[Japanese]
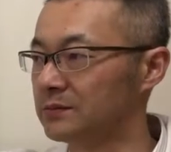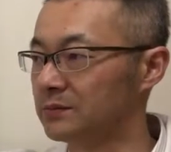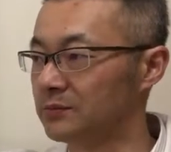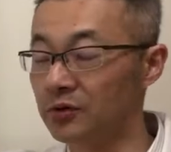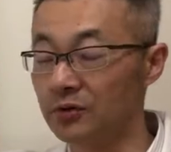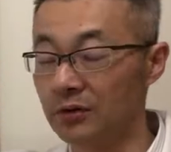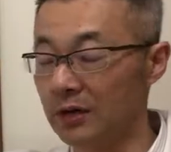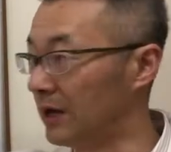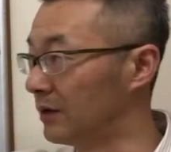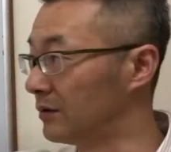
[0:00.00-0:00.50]

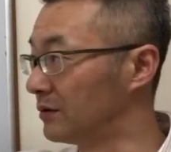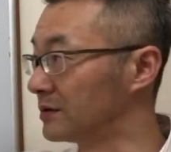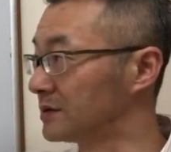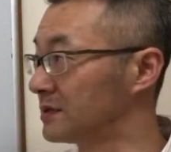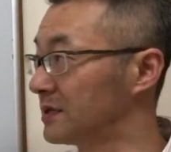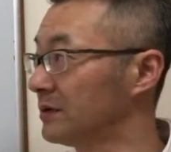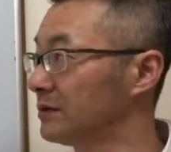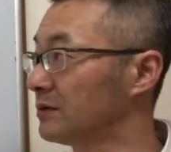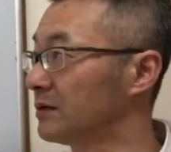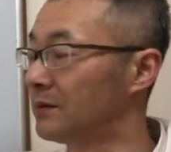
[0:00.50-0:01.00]
病あの
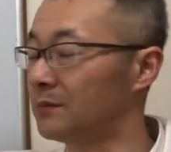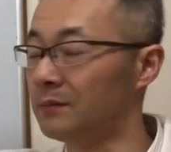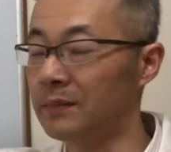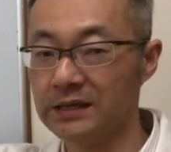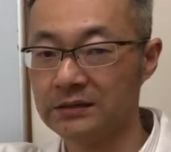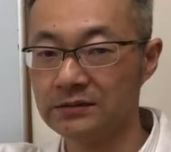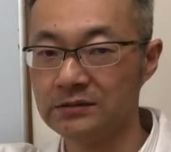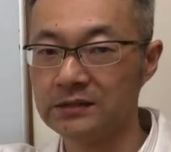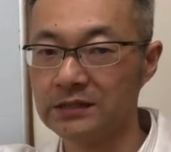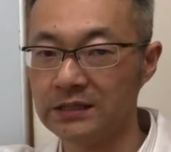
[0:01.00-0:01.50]
ちゃんと
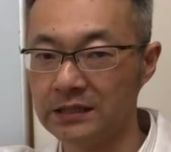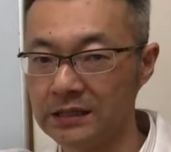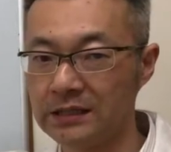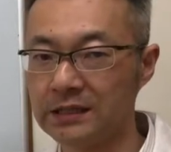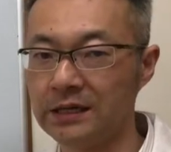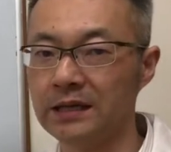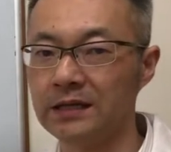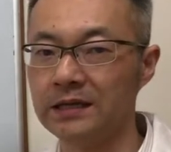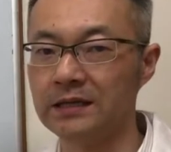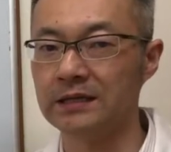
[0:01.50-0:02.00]
毎月1
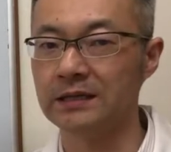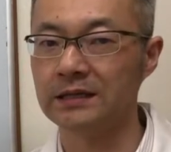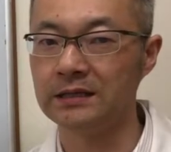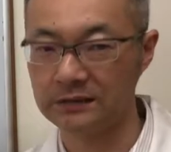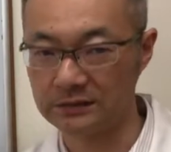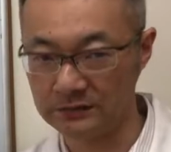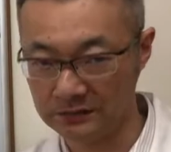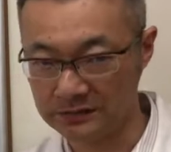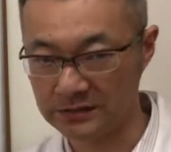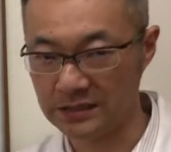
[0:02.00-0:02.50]
回
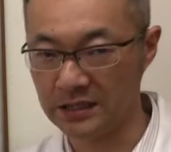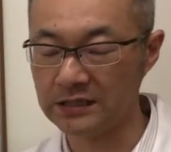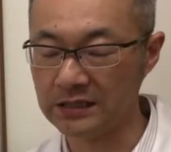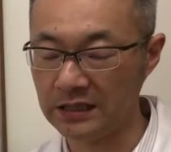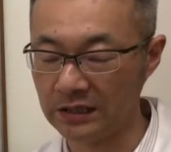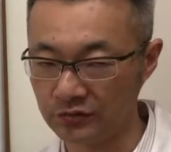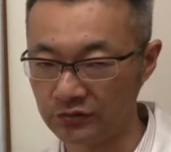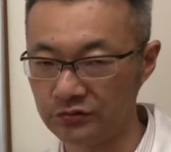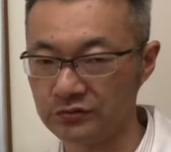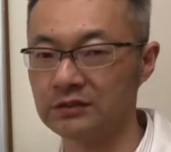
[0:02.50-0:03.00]
生理
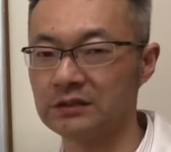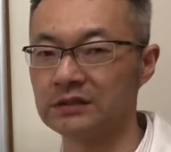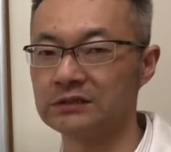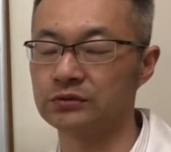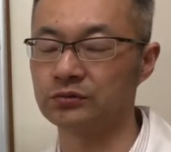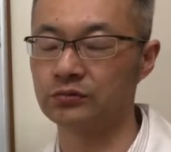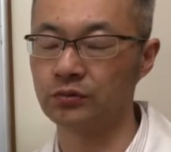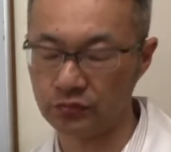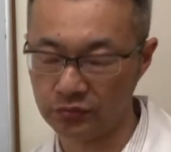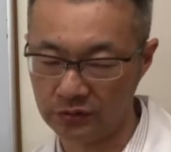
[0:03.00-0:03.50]
が来るっていうのは
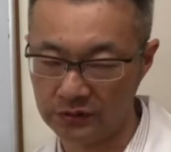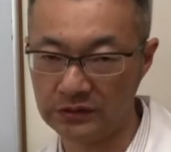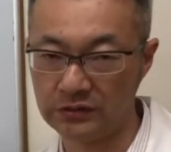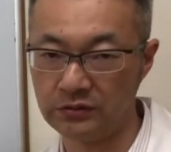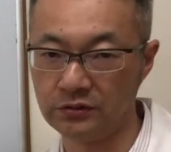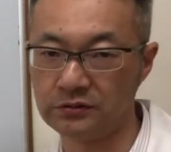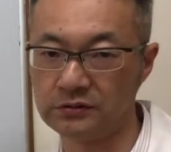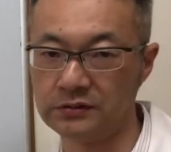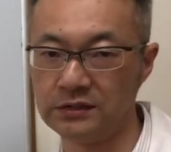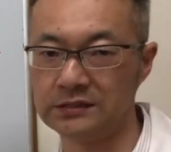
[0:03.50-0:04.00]
すごくいい
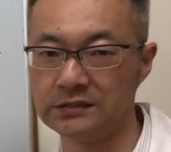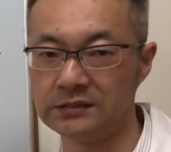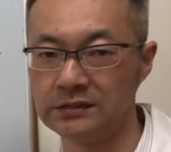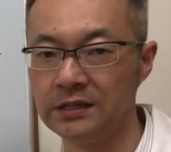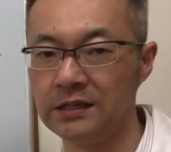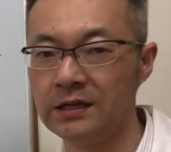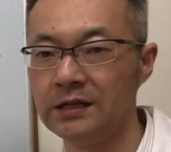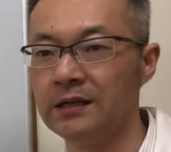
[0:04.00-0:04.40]
ことです。